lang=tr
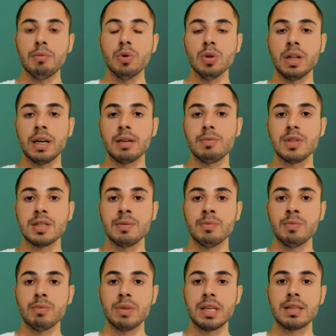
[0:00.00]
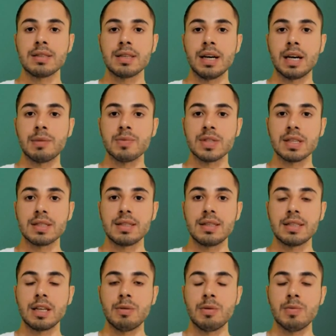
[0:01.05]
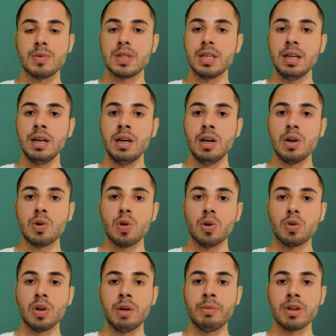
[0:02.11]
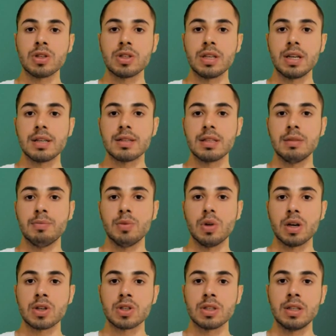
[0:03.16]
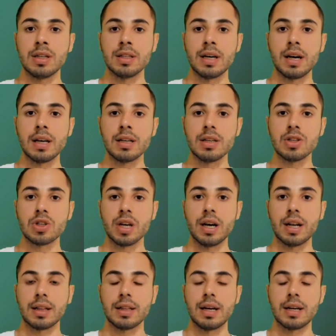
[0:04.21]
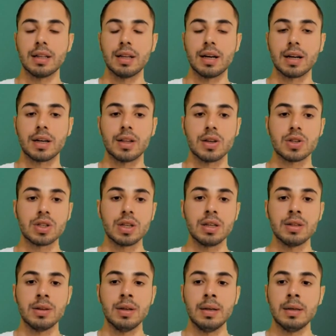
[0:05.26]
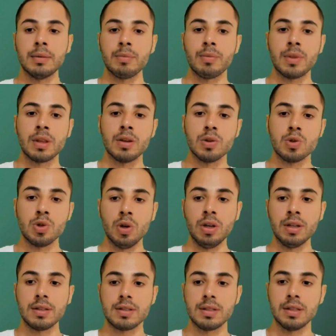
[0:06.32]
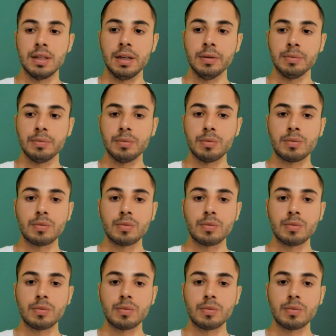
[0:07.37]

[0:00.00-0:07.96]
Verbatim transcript: bunlar bizim bilgisayarımıza, sistemimize kötü amaçlı yazılım bulaştığına dair işaretlerdir arkadaşlar. Sonrasında